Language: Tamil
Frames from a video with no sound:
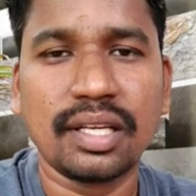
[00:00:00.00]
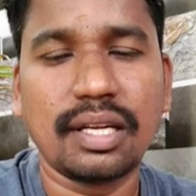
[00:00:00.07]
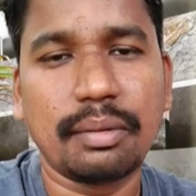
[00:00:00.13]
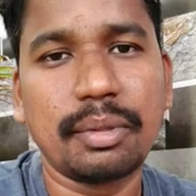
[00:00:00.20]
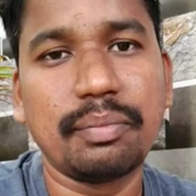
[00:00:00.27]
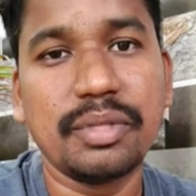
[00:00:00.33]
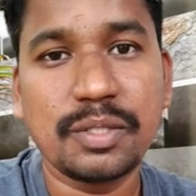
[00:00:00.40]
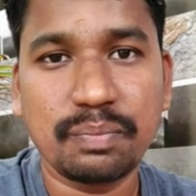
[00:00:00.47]

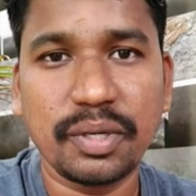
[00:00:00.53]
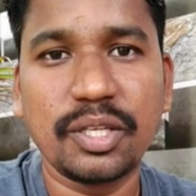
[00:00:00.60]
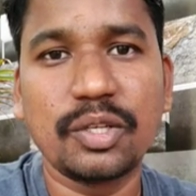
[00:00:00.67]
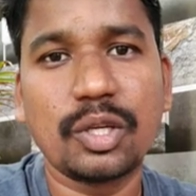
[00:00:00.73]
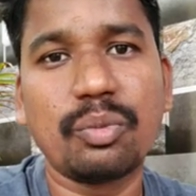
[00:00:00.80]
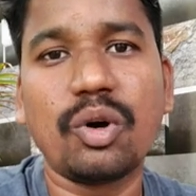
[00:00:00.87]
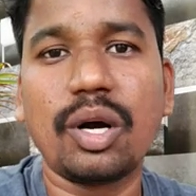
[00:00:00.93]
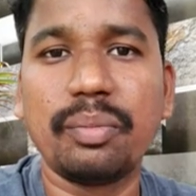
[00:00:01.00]
நம்ம மிஸ்
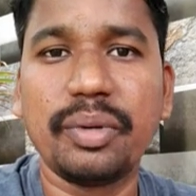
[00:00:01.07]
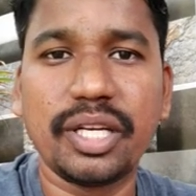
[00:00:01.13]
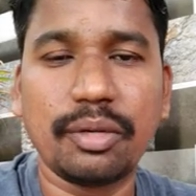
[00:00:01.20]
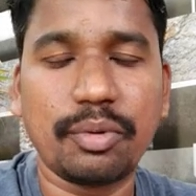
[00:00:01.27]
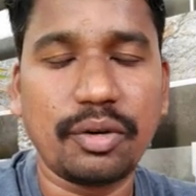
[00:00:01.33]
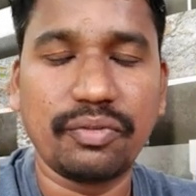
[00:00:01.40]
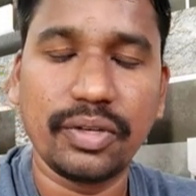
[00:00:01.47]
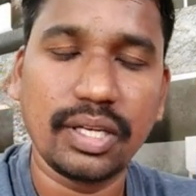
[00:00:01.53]
பண்ணிட்டோமோ அப்படின்ற
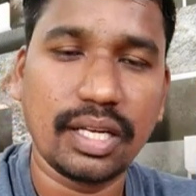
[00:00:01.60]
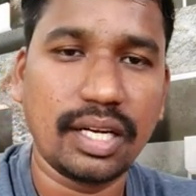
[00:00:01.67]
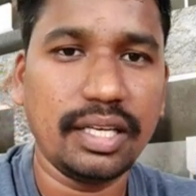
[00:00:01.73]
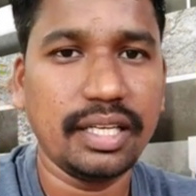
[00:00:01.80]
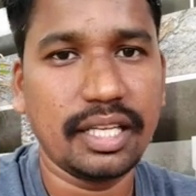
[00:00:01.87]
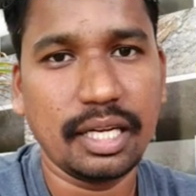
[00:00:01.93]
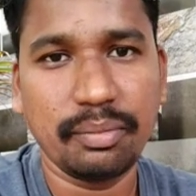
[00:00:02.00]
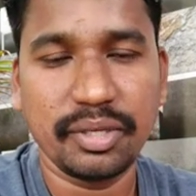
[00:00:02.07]
மாதிரி
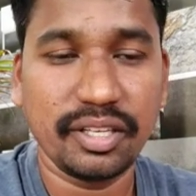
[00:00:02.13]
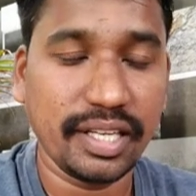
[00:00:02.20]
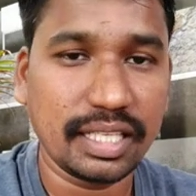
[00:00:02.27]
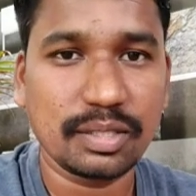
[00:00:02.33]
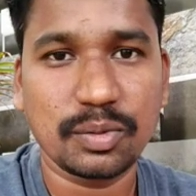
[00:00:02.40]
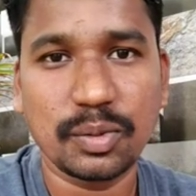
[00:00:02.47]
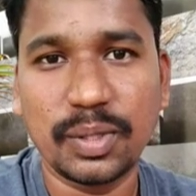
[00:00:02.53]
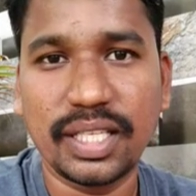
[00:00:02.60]
ஃபீலெல்லாம் நிறைய பேர்
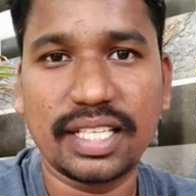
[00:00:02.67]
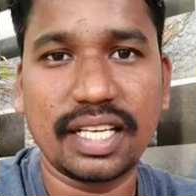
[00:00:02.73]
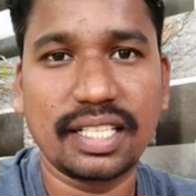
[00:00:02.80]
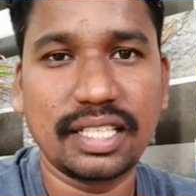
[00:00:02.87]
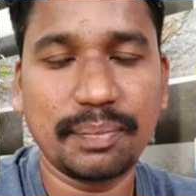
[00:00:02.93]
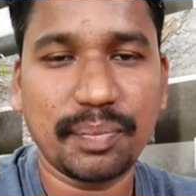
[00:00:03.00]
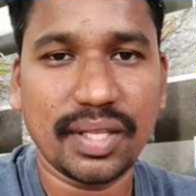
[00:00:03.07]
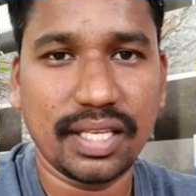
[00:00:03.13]
என்கிட்ட சொல்லியிருக்காங்க